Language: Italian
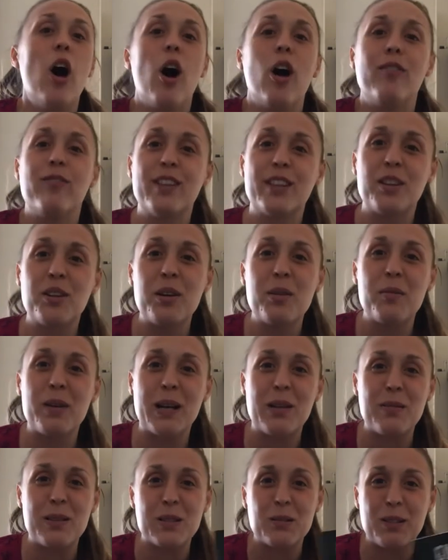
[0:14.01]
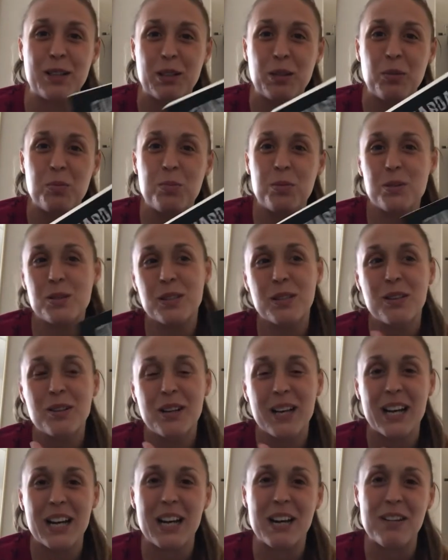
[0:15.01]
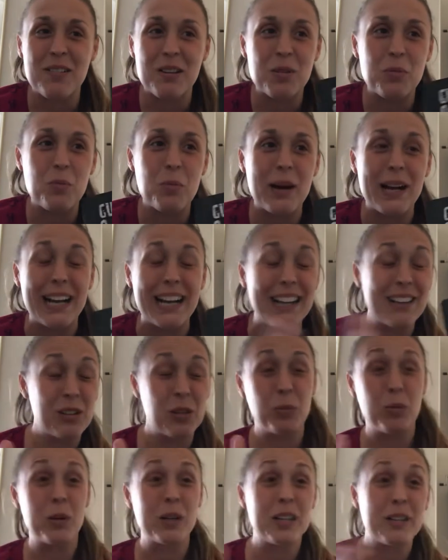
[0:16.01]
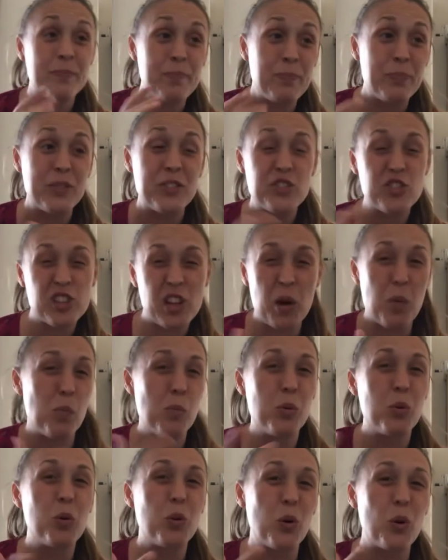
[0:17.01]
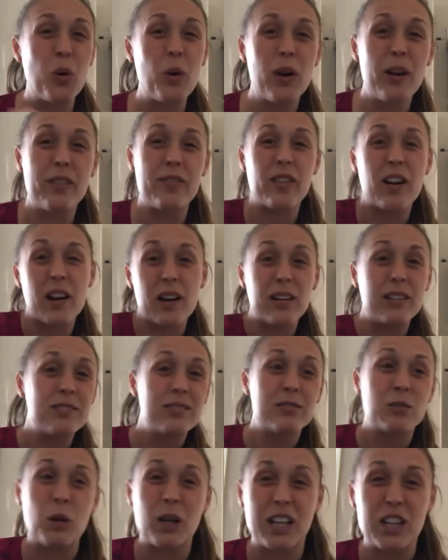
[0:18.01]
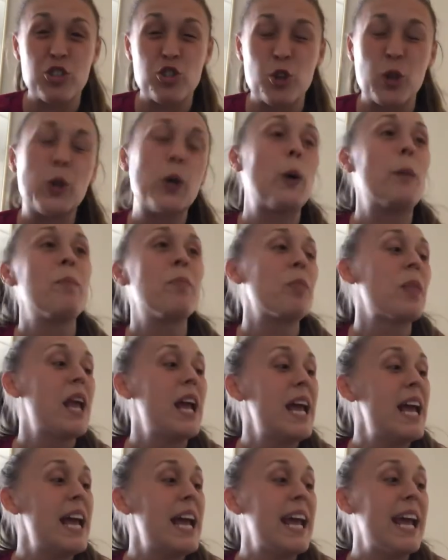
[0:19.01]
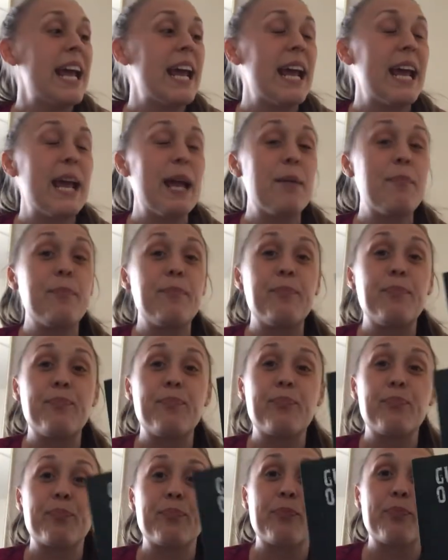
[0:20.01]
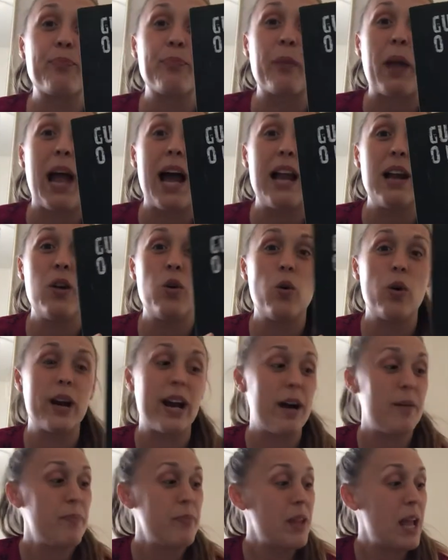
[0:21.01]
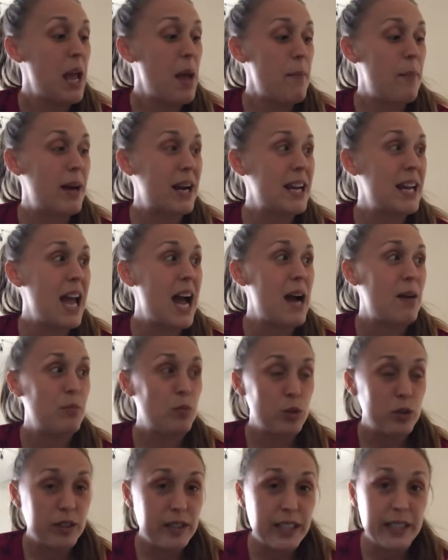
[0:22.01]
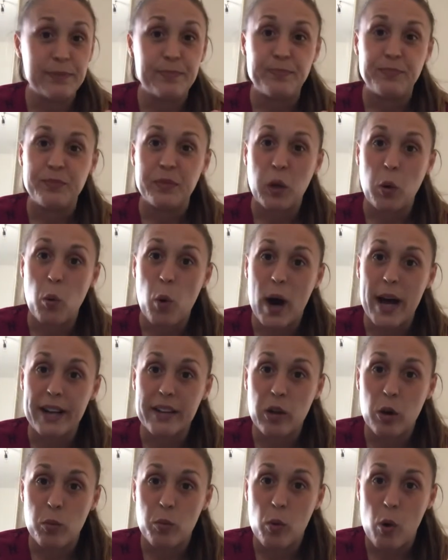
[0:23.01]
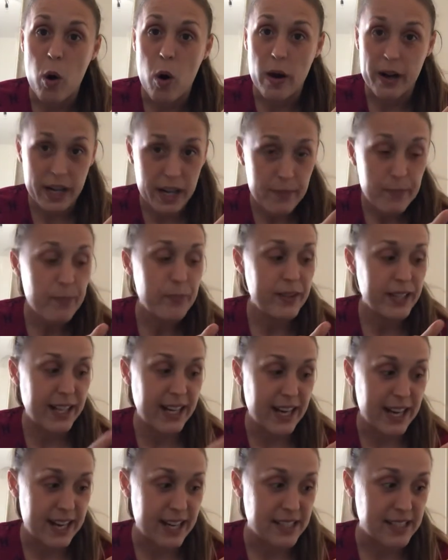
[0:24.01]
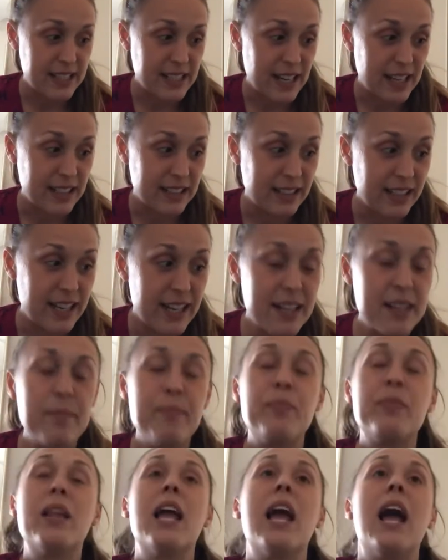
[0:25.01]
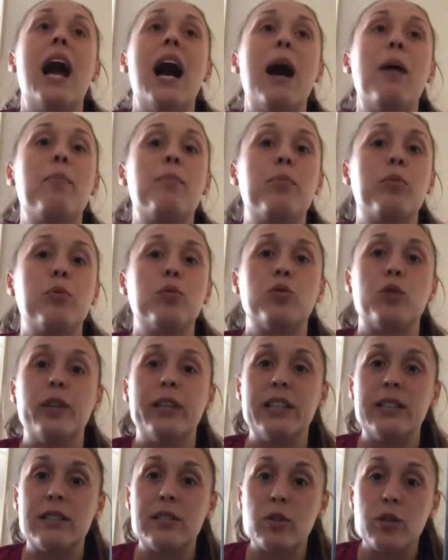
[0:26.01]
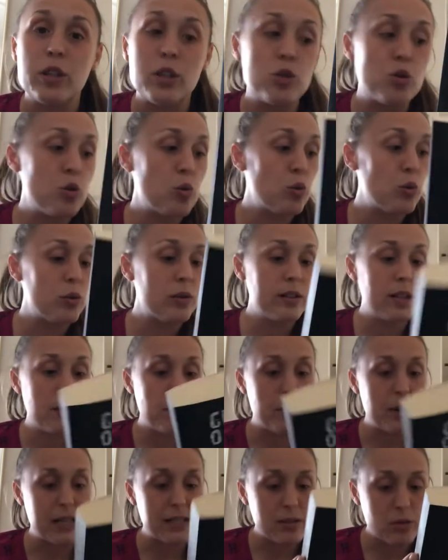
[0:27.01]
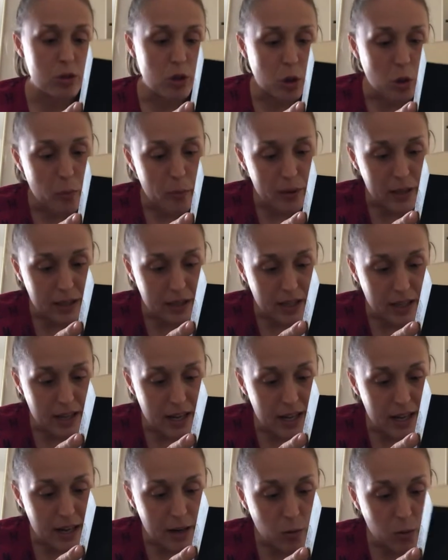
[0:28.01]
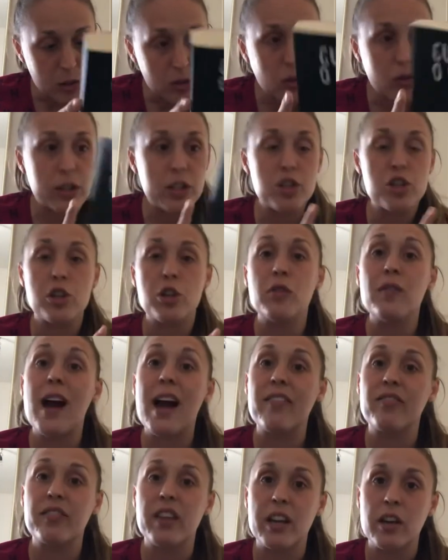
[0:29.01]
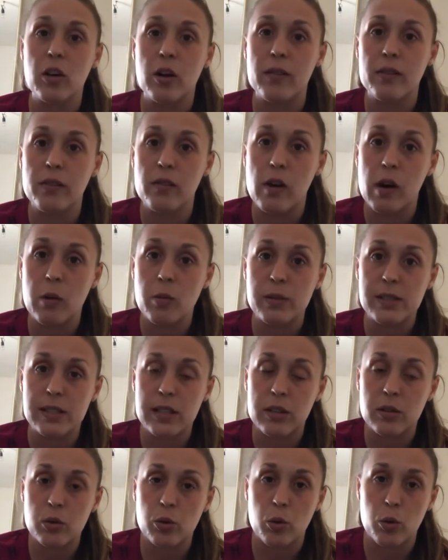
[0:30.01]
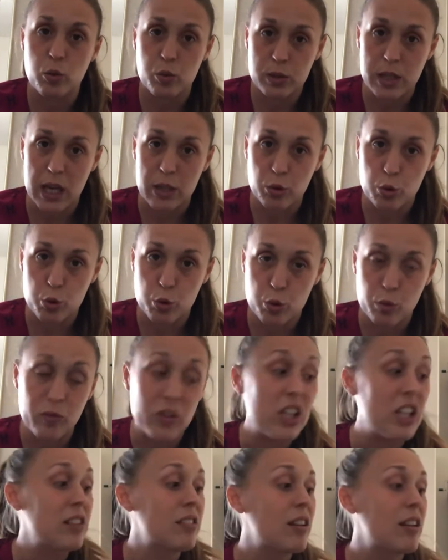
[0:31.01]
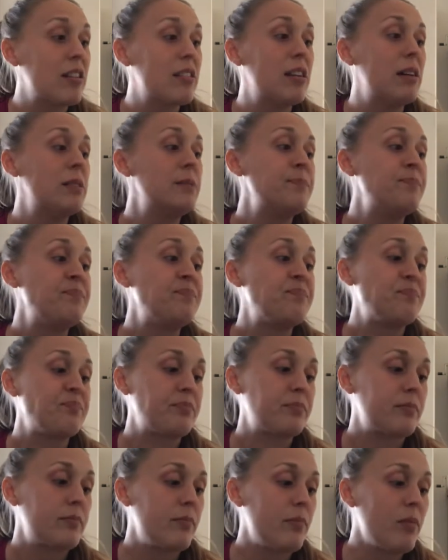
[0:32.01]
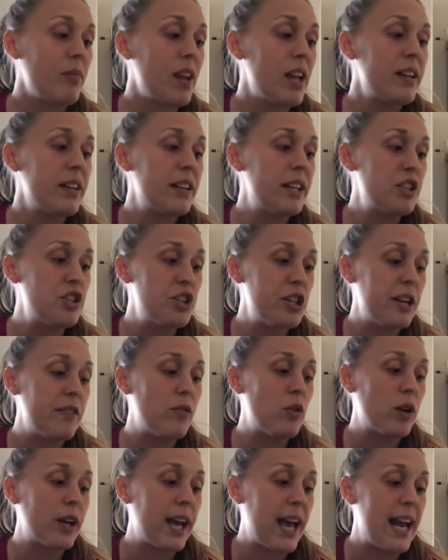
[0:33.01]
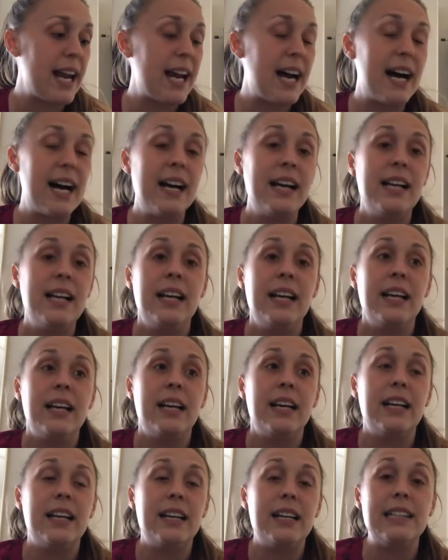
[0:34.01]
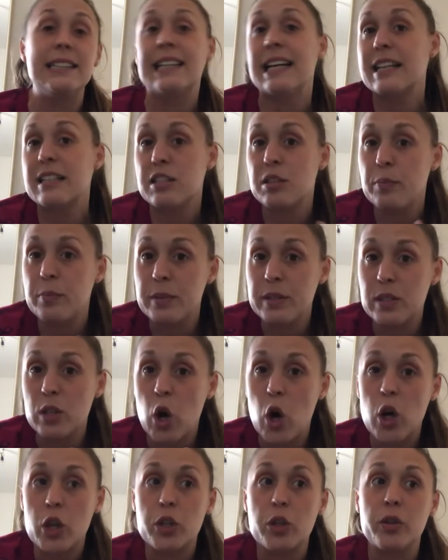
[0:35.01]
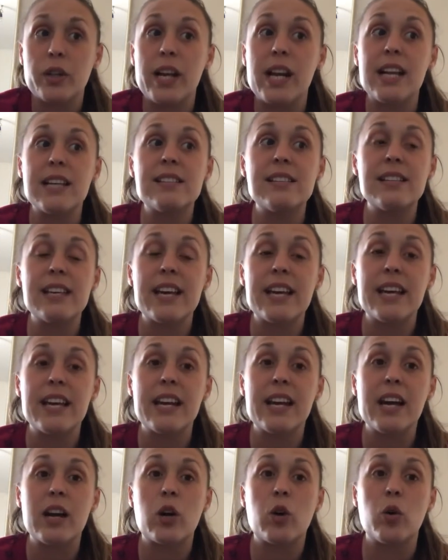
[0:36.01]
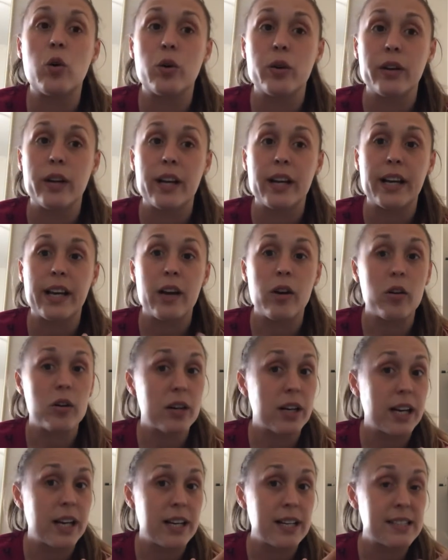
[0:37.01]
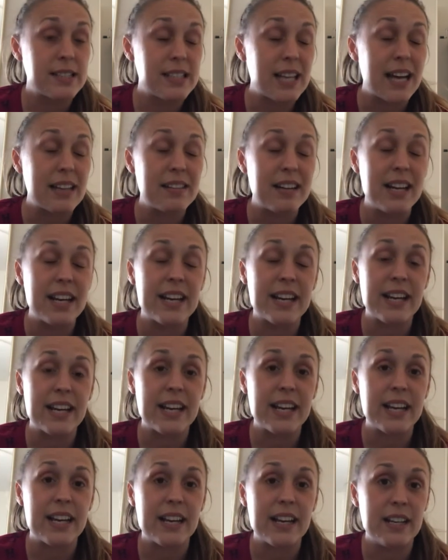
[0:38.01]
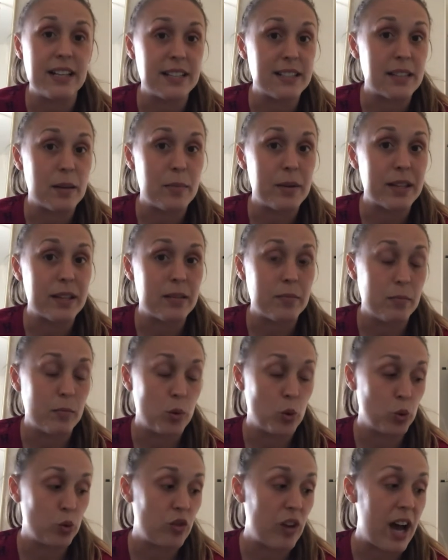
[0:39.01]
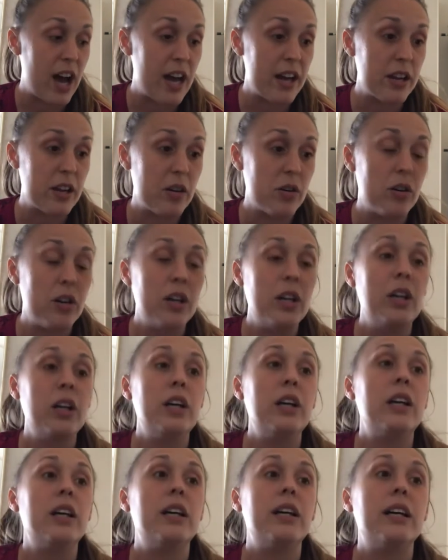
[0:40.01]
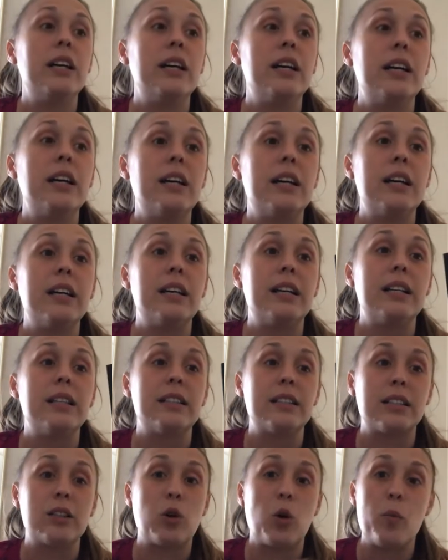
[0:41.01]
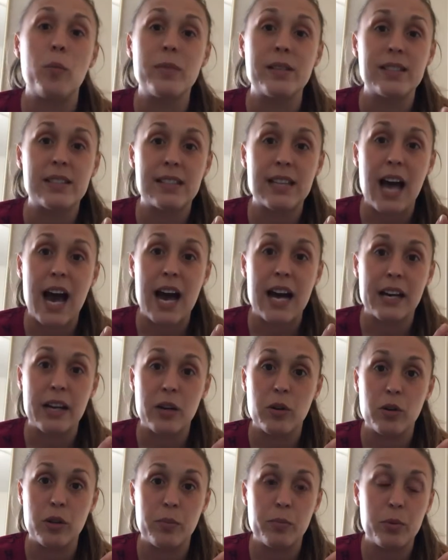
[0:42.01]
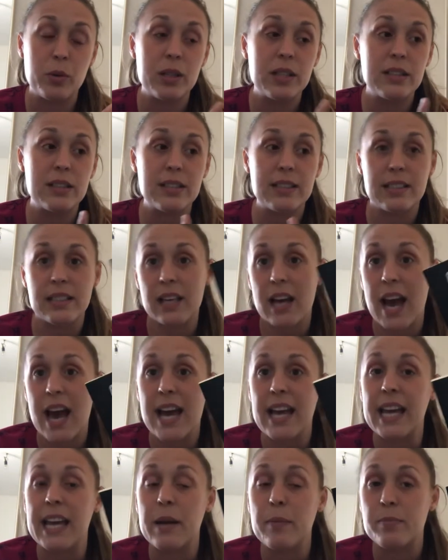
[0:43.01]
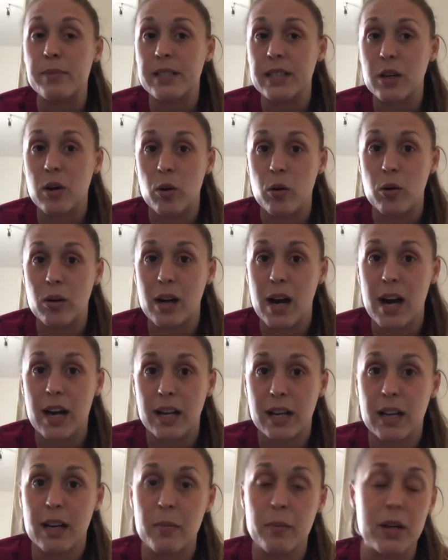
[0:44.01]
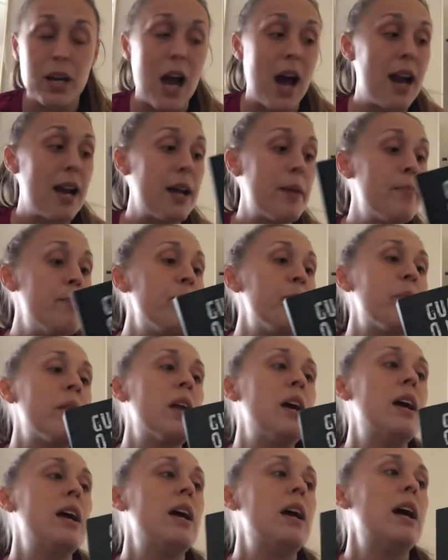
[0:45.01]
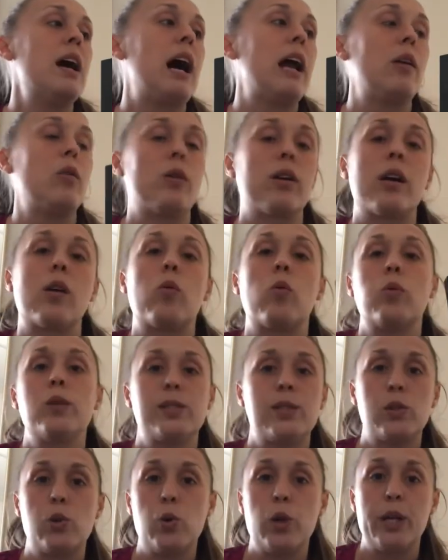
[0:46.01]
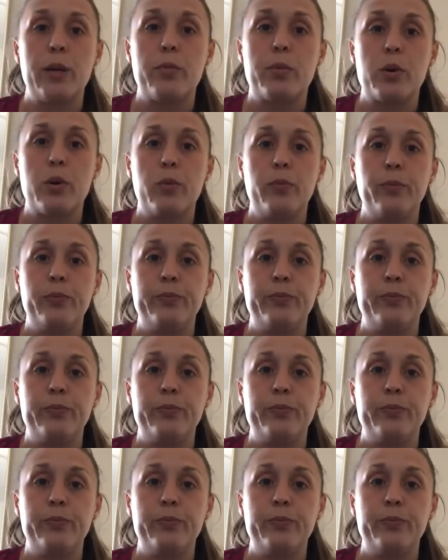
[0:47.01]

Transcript: ho è torno perché mi ha suonato il postino che era arrivato un pacchetto, poi ci sarà un book haul fra qualche giorno. Ehm... Allora, parliamo di Guarda o muori di Karen Sander, appunto edizioni giunti, prezzo di copertina era 14,90, io l'avevo acquistato usato su Vinted. Dicevo che è la, eh, il terzo episodio della serie con Georg Stadler e Elisabeth Montario, eh, commissario di polizia e psicologa criminale. Allora, questo libro...